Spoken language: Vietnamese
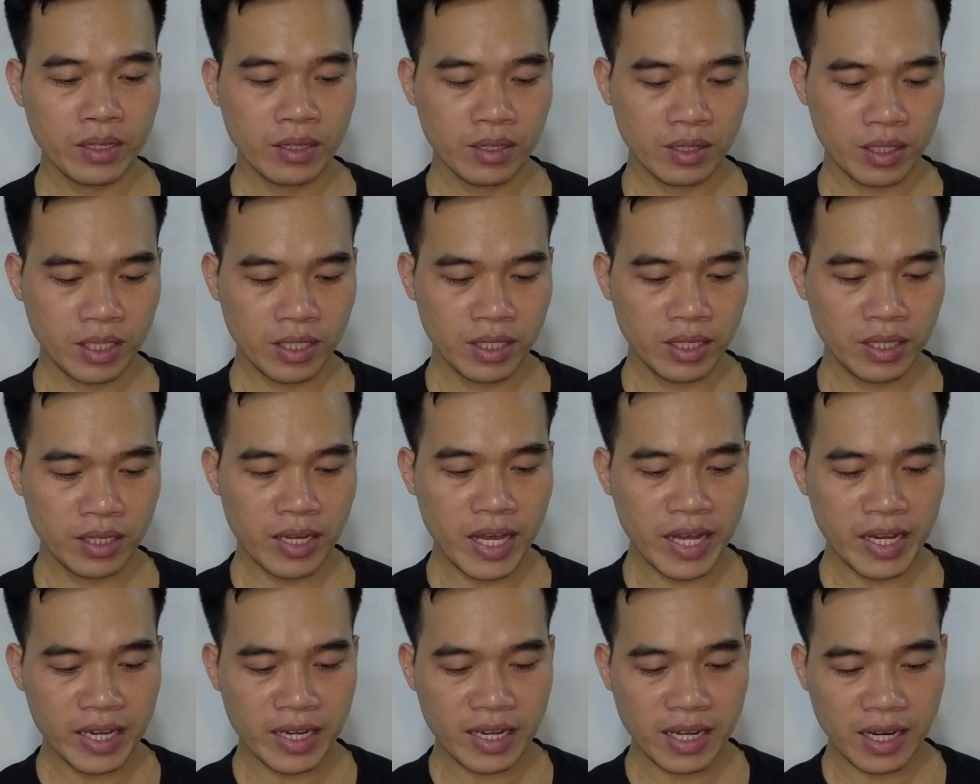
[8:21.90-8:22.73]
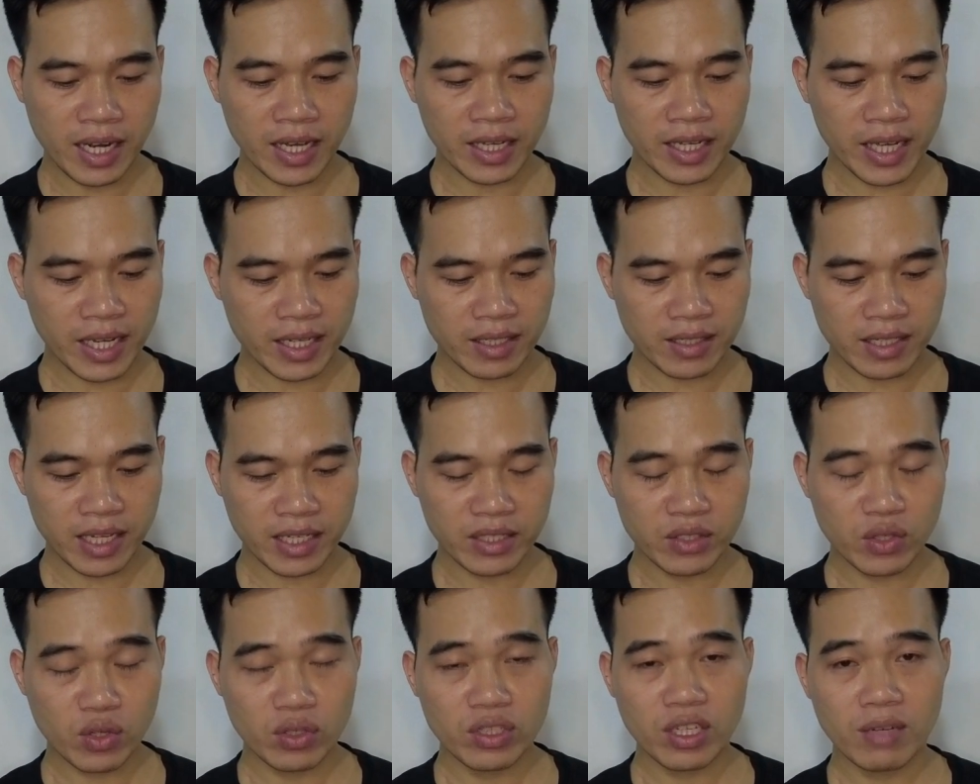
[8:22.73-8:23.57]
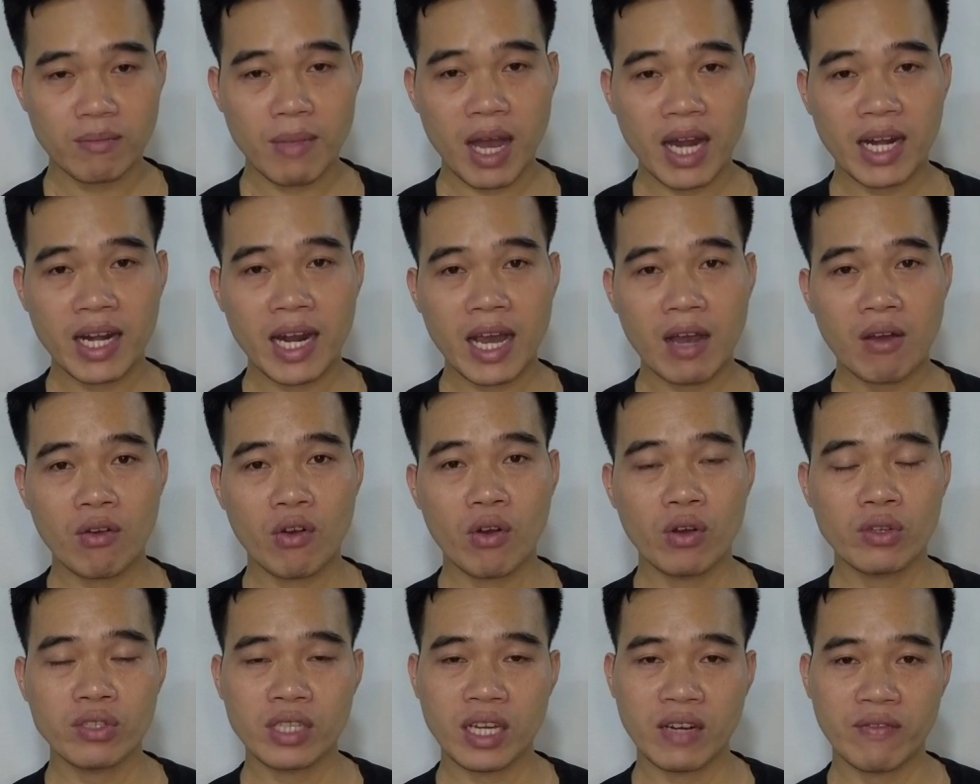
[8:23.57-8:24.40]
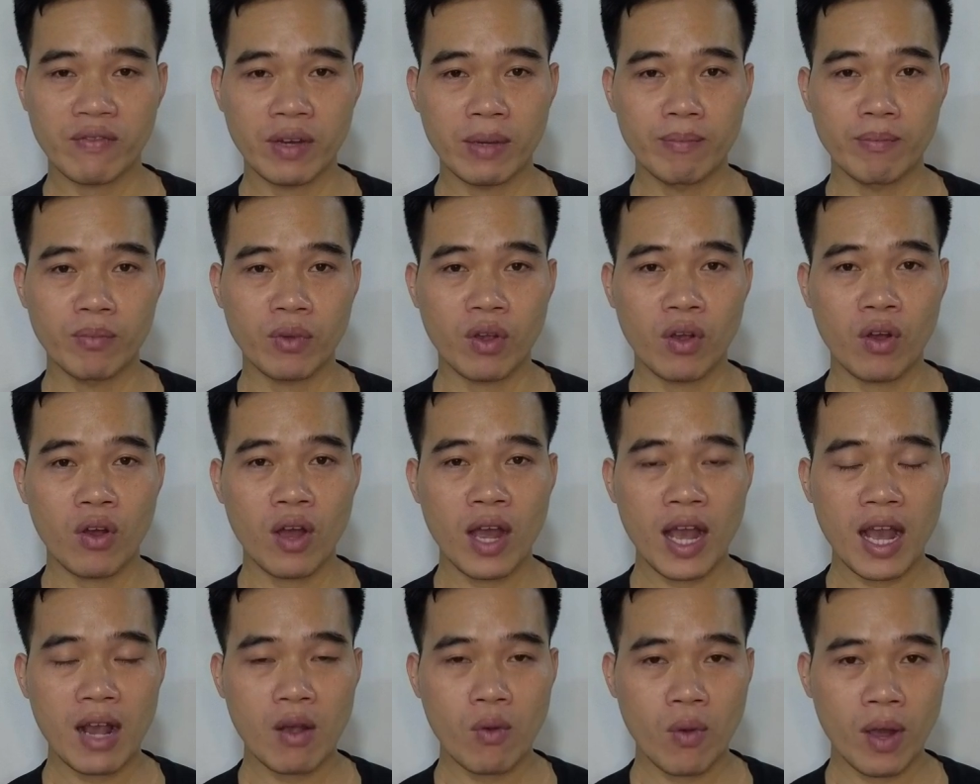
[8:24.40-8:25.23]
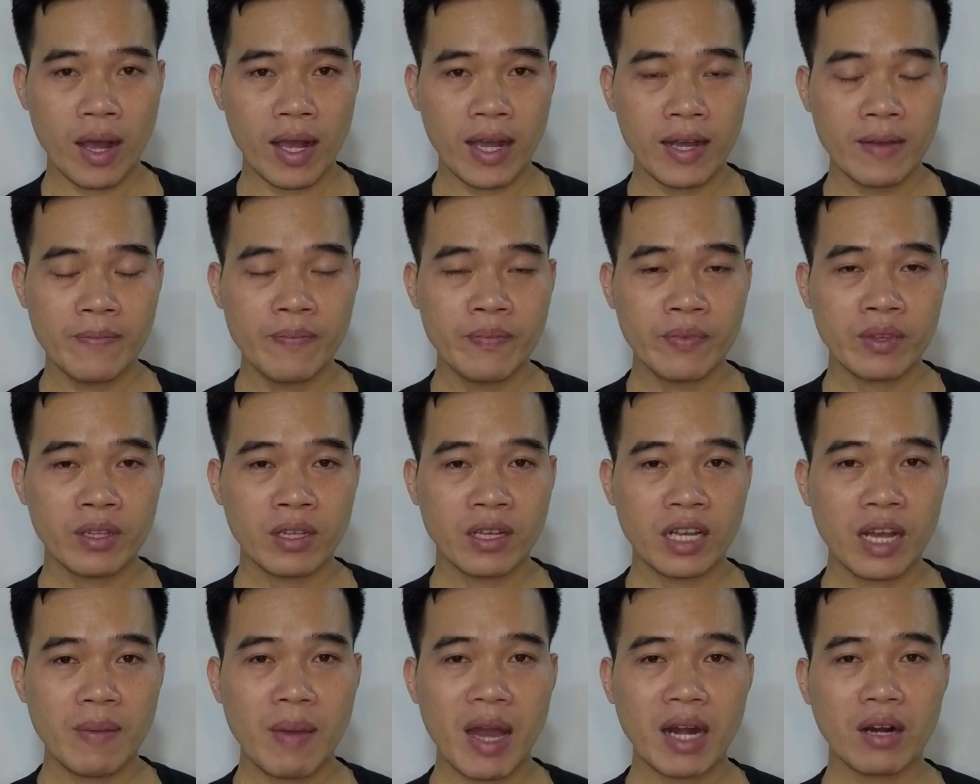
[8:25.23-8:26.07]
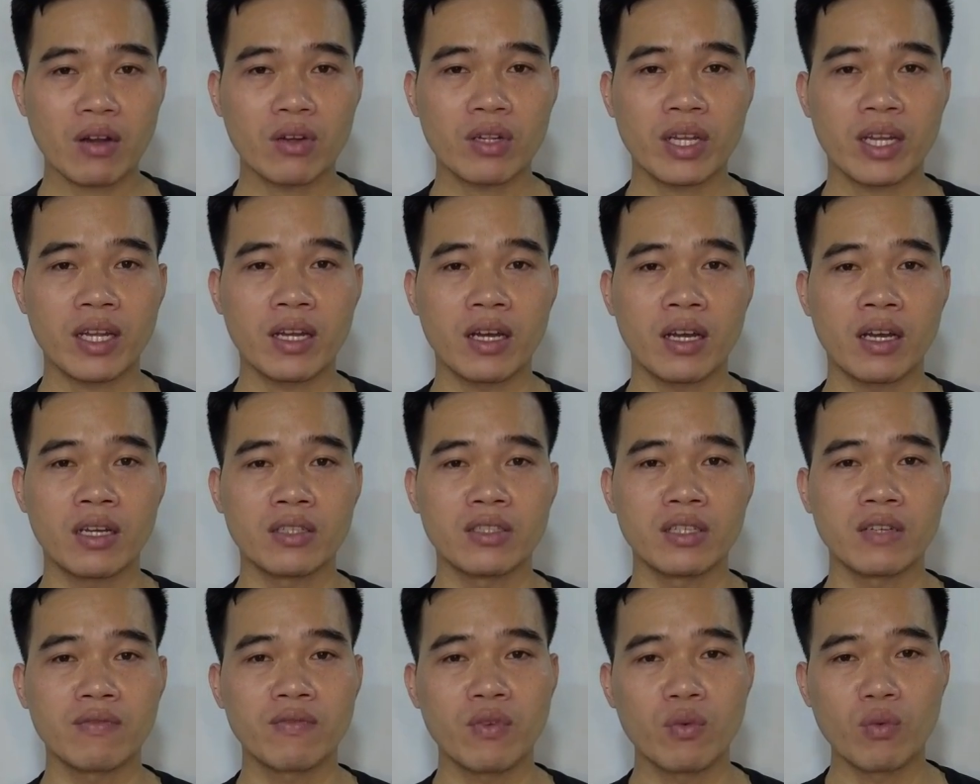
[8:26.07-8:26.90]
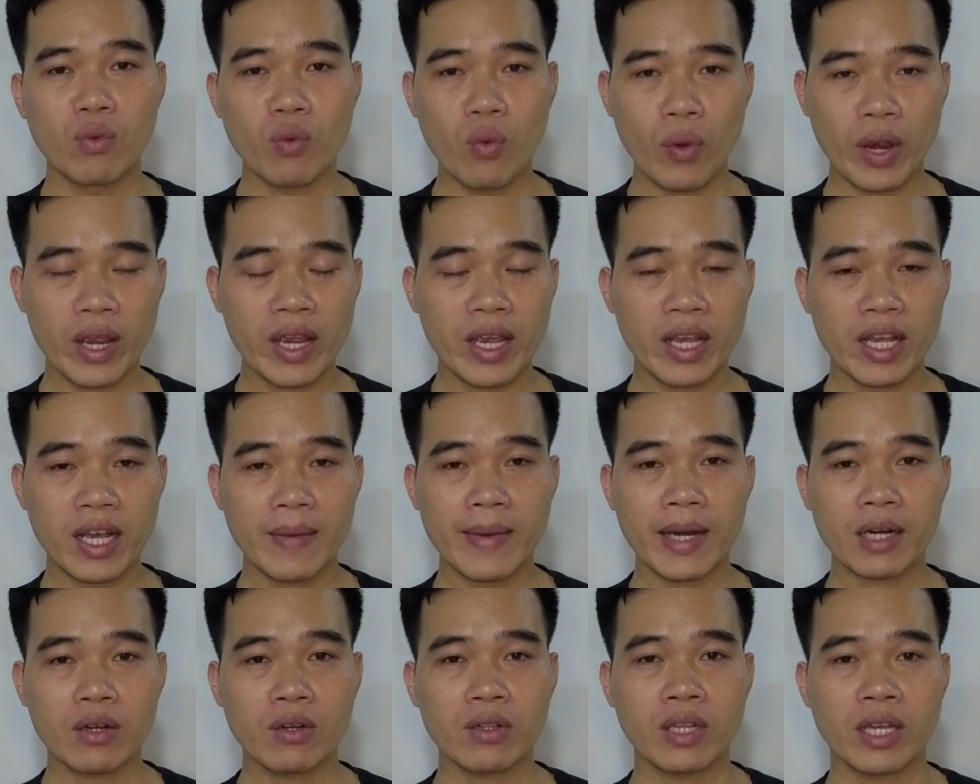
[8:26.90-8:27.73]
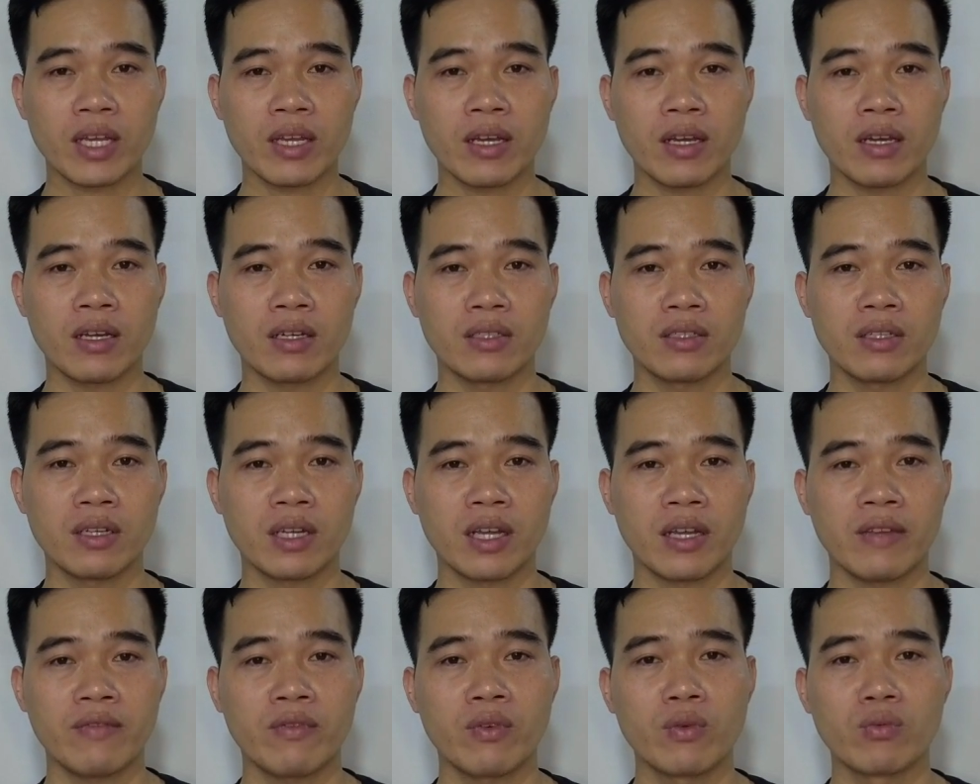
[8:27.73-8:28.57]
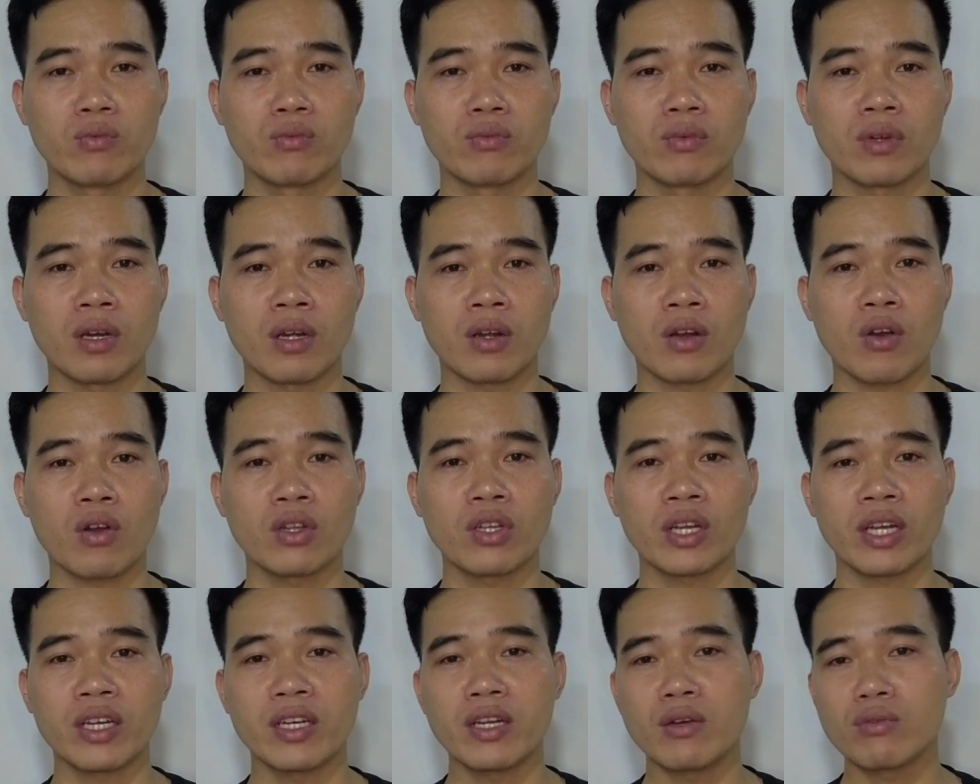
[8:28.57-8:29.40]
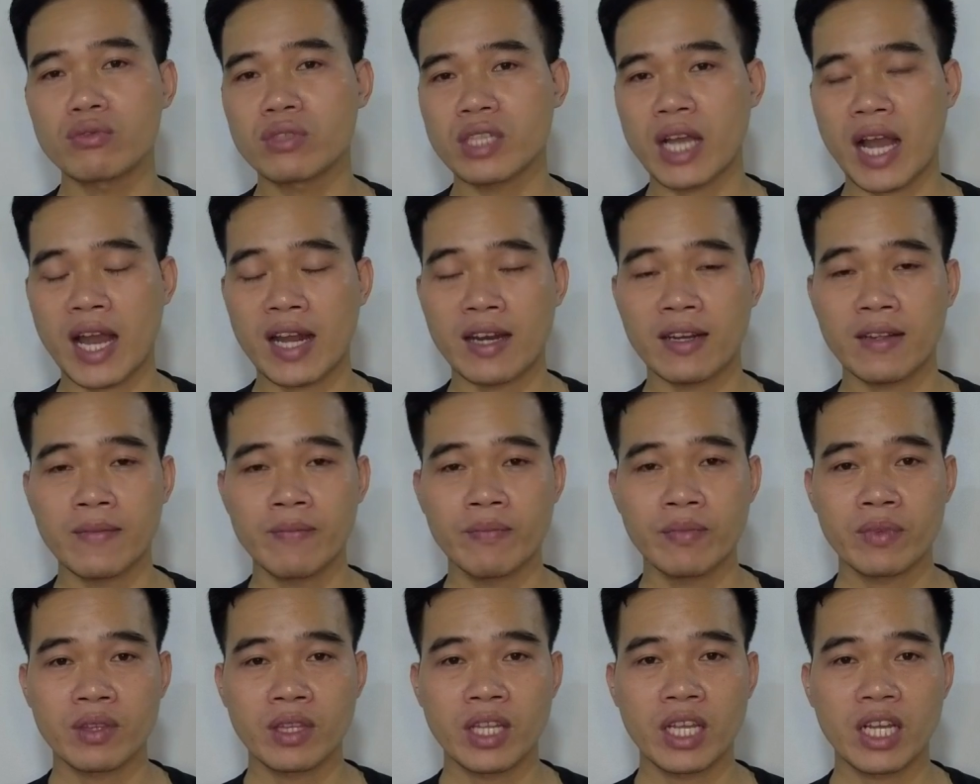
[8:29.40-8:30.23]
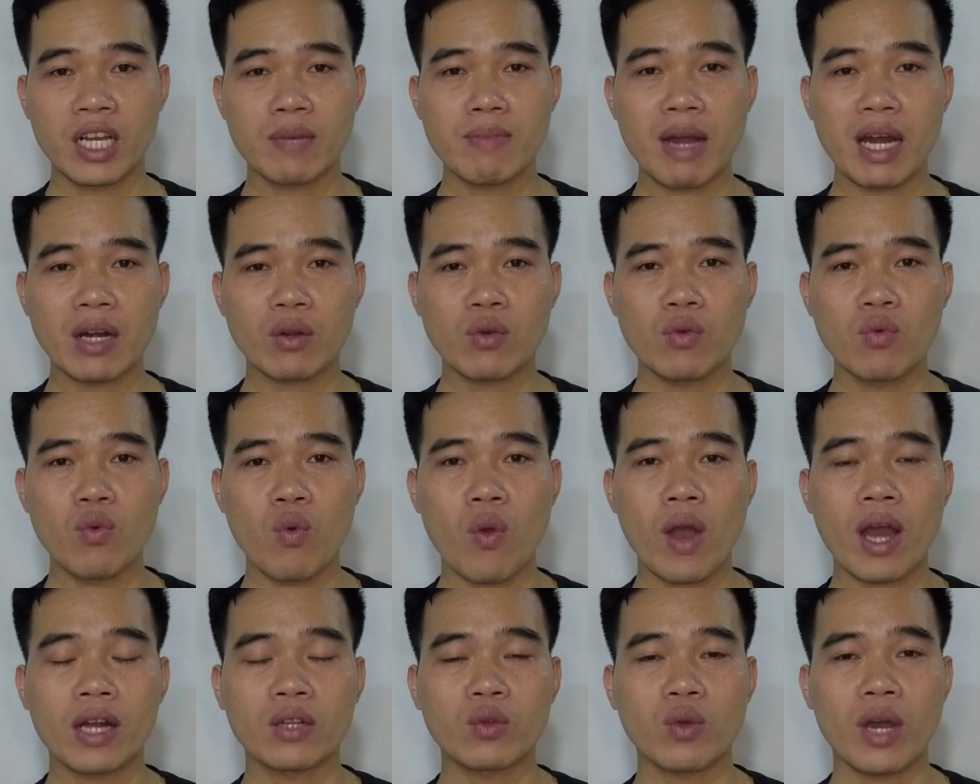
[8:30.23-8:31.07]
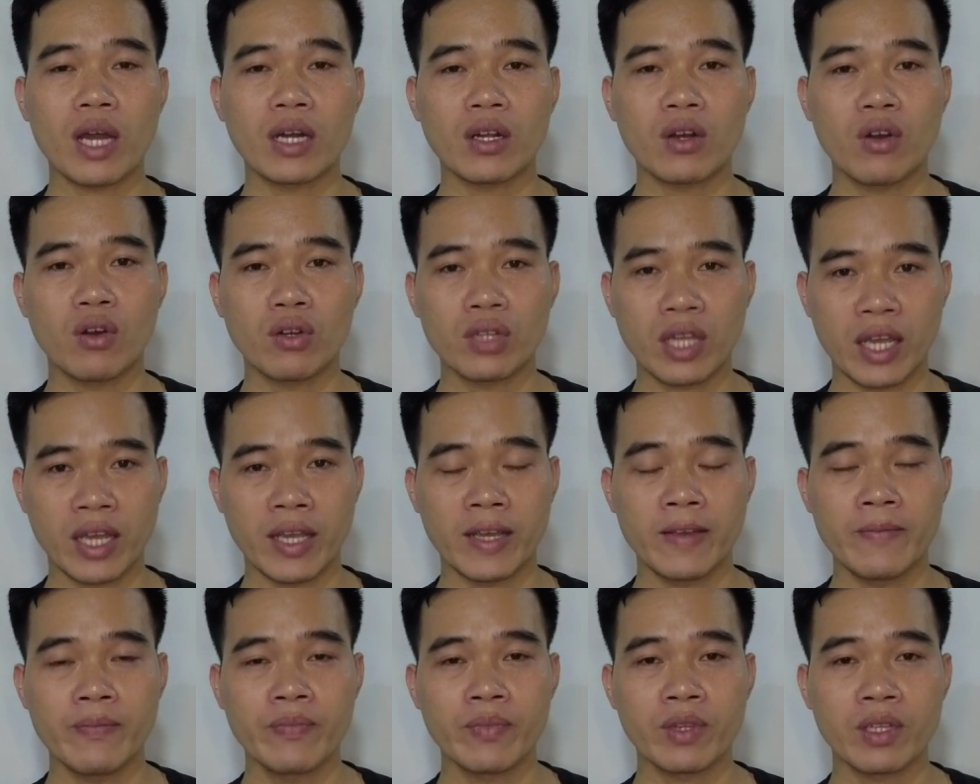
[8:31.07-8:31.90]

Thì đây là cái cách dành cho những bạn nào có sản phẩm có hàng hóa các bạn có thể là ở những vùng quê các bạn có thể ở những cái vùng ờ, có những cái nông sản thì các bạn cũng hoàn toàn có thể